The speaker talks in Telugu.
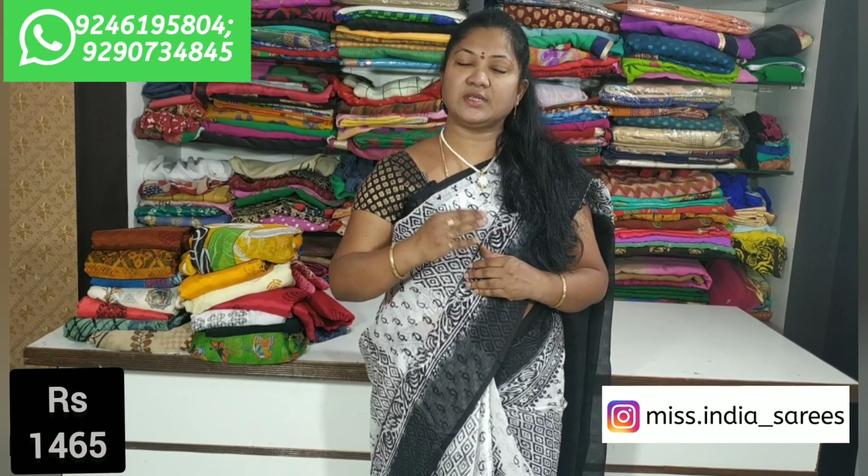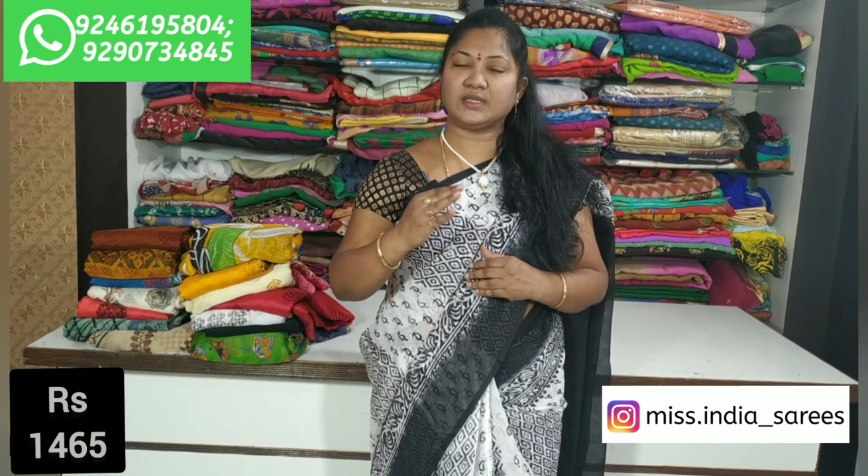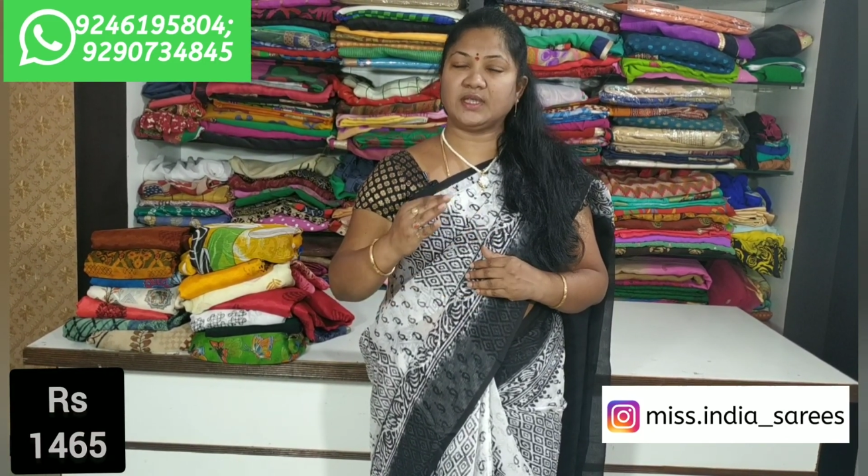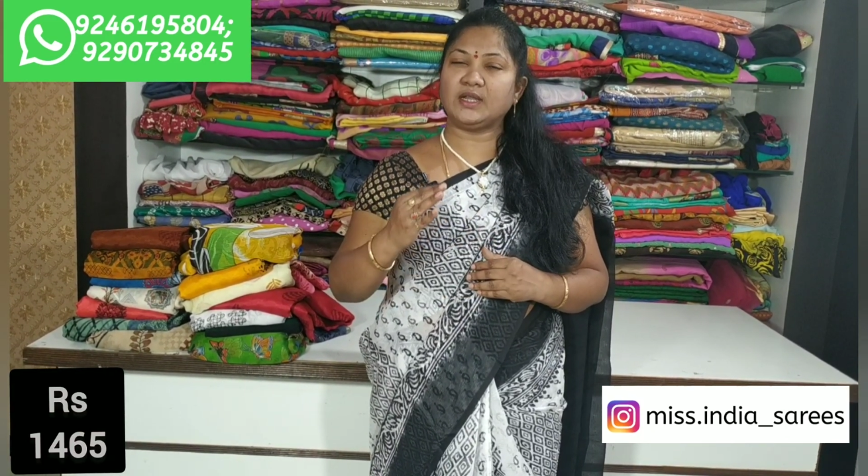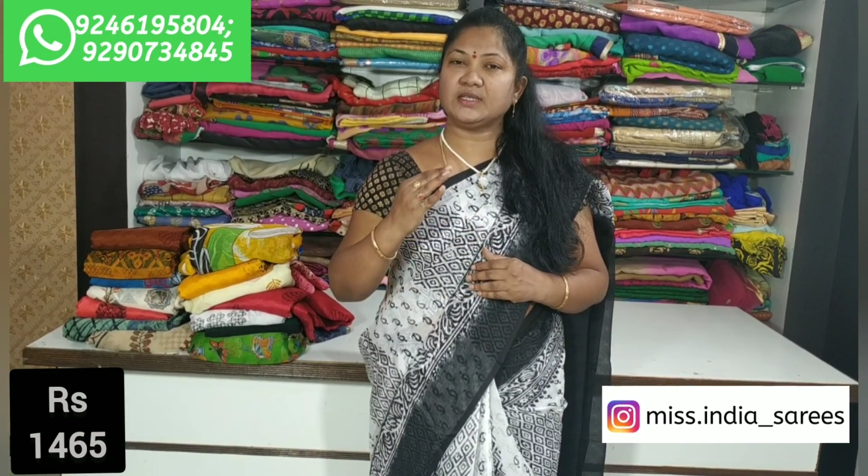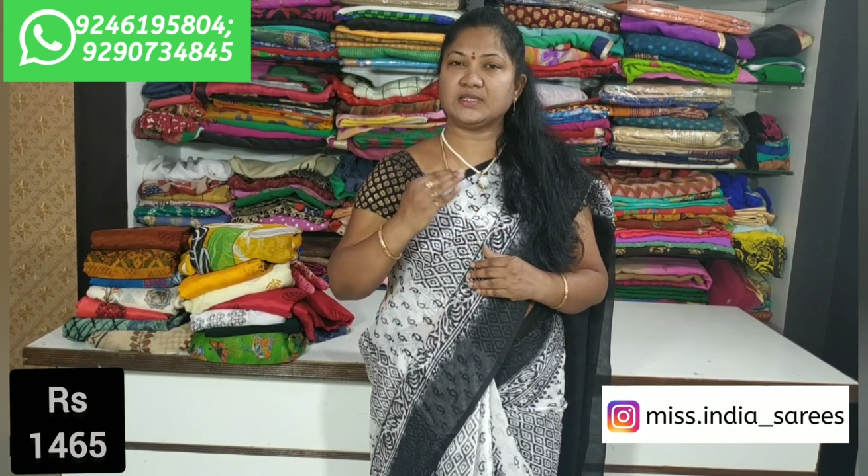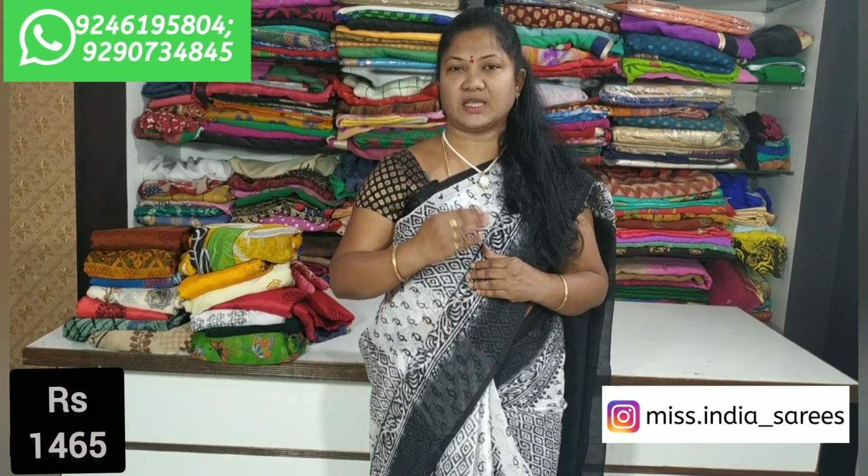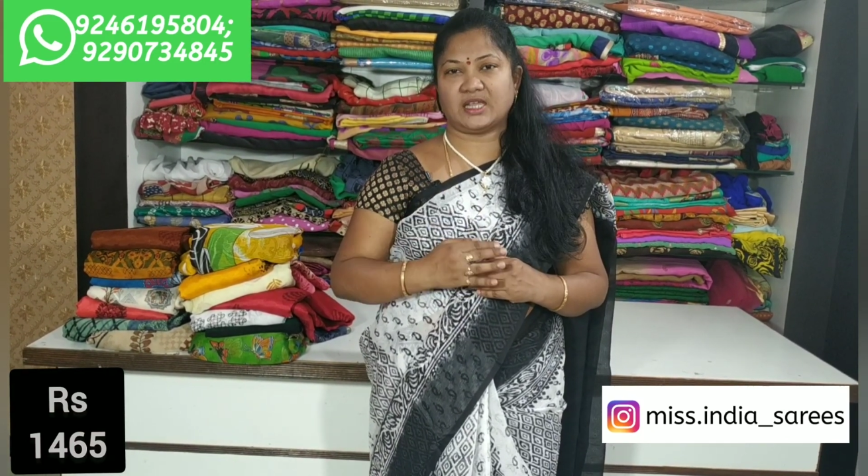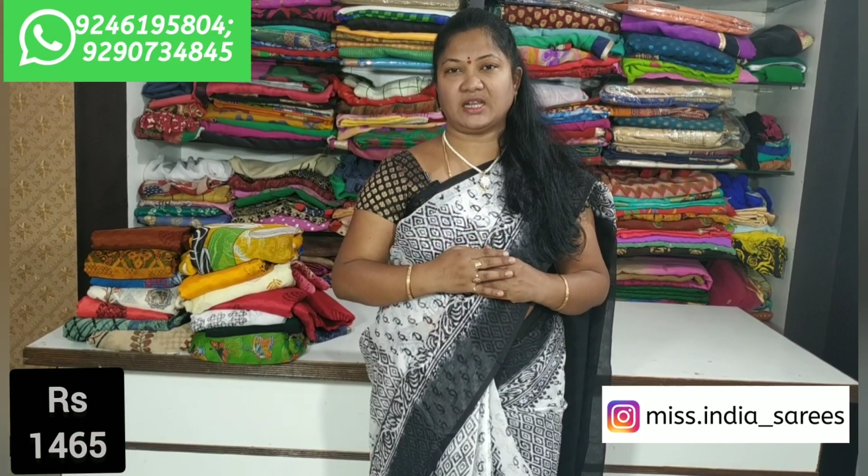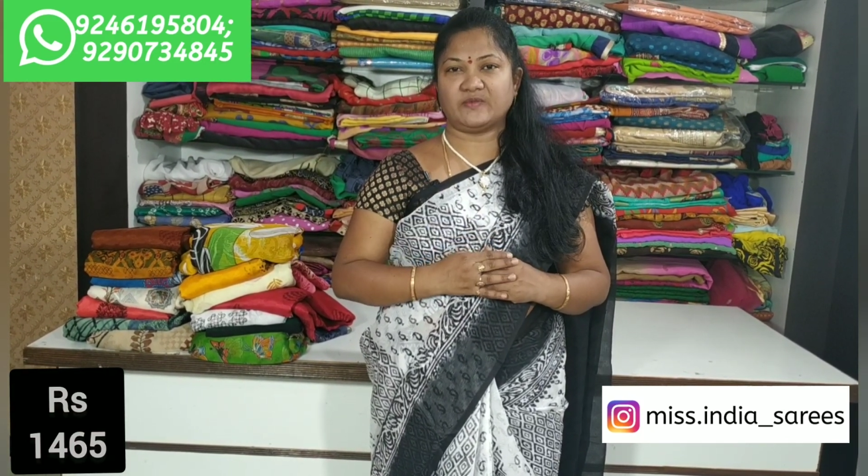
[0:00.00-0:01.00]
సిగ్నల్ నుంచి
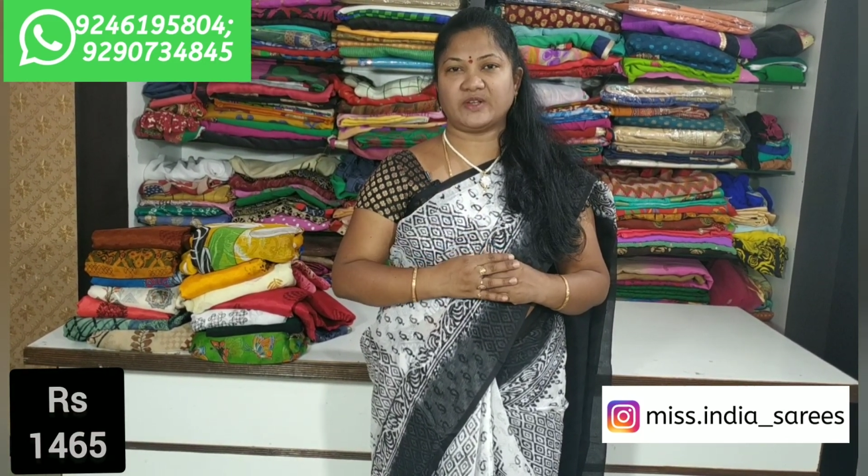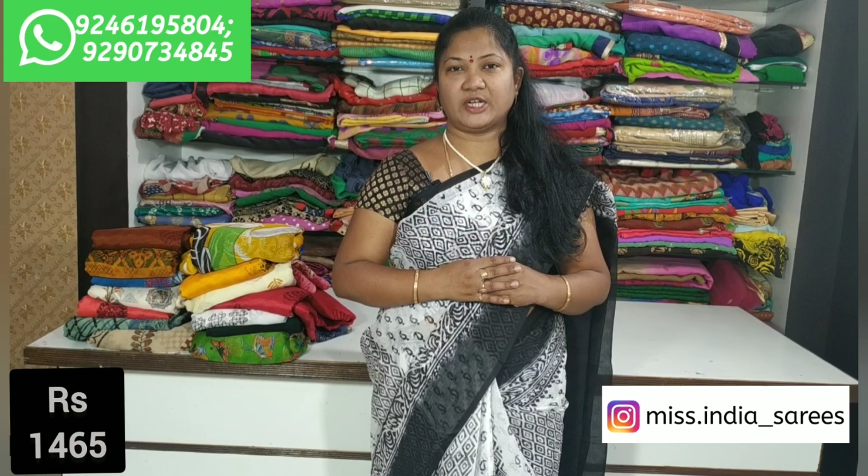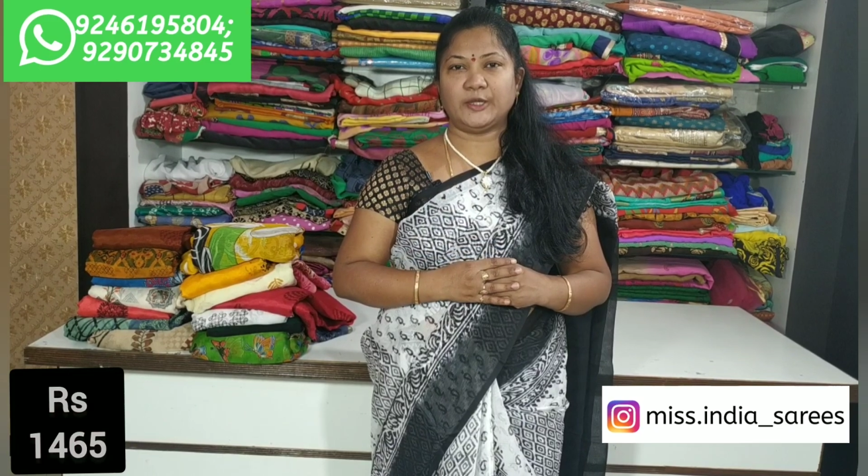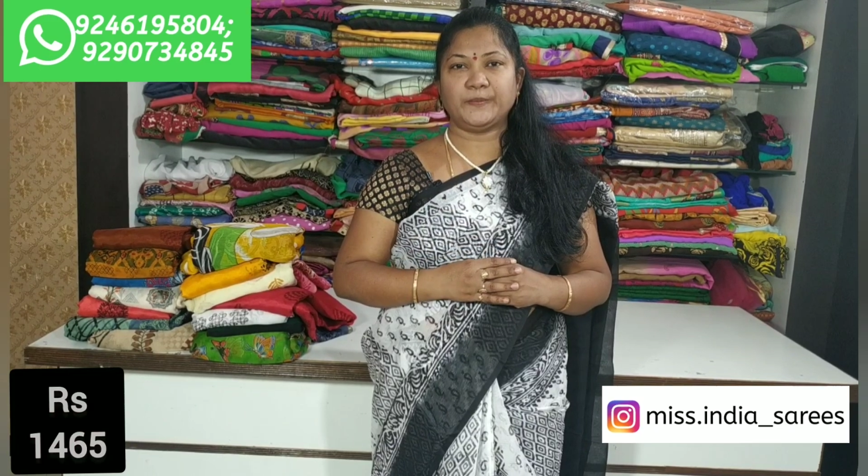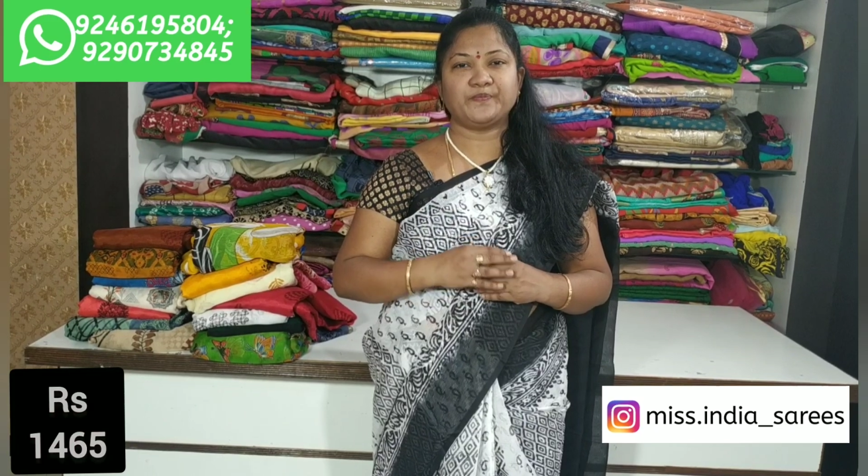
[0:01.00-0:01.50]
సెకండ్ లెఫ్ట్ అండి